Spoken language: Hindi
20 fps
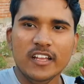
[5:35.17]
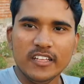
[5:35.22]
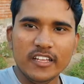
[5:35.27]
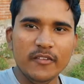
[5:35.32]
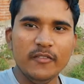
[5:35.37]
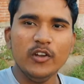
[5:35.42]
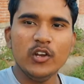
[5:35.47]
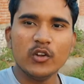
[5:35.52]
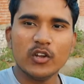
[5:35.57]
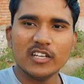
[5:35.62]

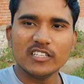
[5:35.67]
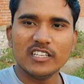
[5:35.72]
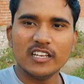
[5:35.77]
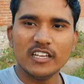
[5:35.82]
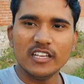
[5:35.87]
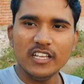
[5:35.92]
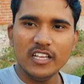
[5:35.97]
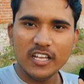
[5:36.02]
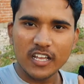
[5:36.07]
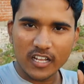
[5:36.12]
ये वीडियो कैसे
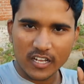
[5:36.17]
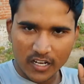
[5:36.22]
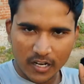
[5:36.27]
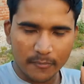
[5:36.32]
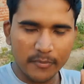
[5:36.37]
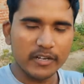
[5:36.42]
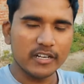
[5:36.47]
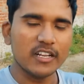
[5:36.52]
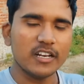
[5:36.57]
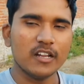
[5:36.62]
लगी
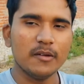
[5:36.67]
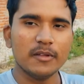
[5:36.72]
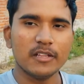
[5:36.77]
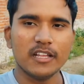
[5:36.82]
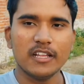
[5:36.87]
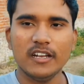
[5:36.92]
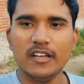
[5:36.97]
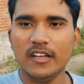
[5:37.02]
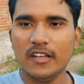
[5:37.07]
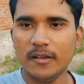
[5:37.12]
कमेंट करके
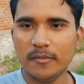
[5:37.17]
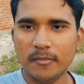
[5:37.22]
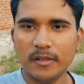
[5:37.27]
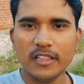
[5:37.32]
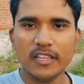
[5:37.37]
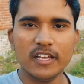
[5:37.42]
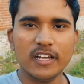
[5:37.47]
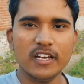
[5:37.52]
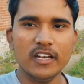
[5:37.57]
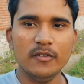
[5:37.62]
बताना
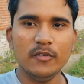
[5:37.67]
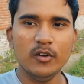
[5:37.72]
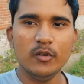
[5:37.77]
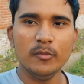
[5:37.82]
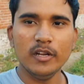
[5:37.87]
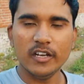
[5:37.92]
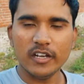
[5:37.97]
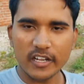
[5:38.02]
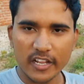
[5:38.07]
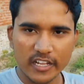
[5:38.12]
मिलते हैं अगली वीडियो
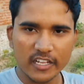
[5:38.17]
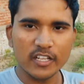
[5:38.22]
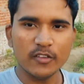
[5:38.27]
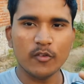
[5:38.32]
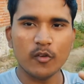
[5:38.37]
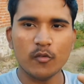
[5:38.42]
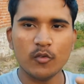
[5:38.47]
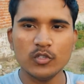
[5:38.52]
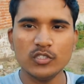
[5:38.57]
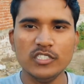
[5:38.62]
में थैंक यू
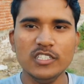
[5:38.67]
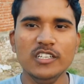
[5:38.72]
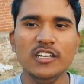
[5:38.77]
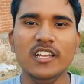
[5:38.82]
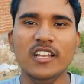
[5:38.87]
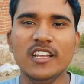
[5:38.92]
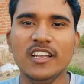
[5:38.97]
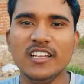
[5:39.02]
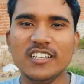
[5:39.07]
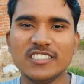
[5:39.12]
फॉर वॉचिंग
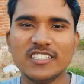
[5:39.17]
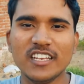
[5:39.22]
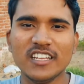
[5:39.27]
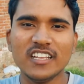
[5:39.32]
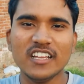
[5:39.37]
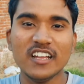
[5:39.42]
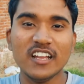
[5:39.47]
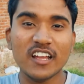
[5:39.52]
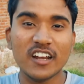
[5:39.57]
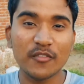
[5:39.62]
इस
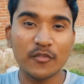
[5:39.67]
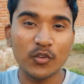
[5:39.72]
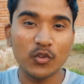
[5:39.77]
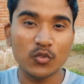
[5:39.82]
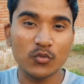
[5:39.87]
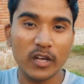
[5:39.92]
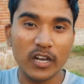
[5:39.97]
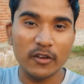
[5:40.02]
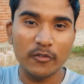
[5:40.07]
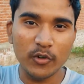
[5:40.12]
तरीके के
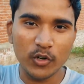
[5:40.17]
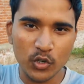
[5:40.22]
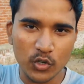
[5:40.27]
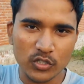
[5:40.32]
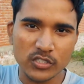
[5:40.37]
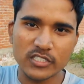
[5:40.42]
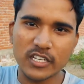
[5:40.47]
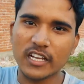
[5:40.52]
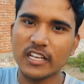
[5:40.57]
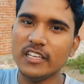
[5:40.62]
रिव्यूज़ वाली
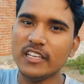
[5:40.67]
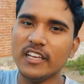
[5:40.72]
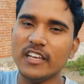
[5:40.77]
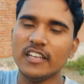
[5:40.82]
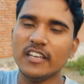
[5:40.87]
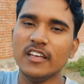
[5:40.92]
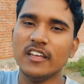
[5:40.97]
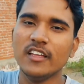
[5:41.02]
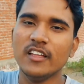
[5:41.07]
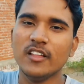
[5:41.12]
वीडियोज़
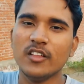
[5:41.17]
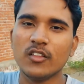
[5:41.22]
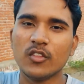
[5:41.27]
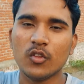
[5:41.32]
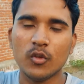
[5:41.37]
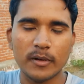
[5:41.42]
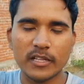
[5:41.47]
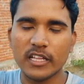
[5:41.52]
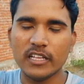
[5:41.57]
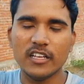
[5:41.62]
चाहिए
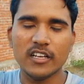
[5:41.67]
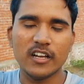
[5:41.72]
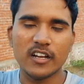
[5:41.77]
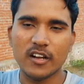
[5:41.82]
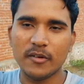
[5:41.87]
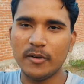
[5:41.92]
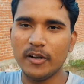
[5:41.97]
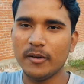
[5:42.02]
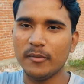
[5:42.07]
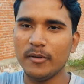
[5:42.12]
तो बताइएगा
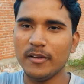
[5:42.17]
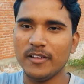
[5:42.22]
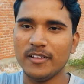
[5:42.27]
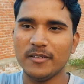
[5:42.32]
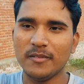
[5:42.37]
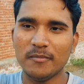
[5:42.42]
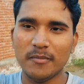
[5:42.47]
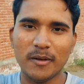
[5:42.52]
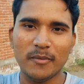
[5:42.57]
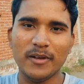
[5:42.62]
कमेंट में
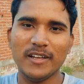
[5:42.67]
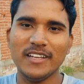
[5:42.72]
बाय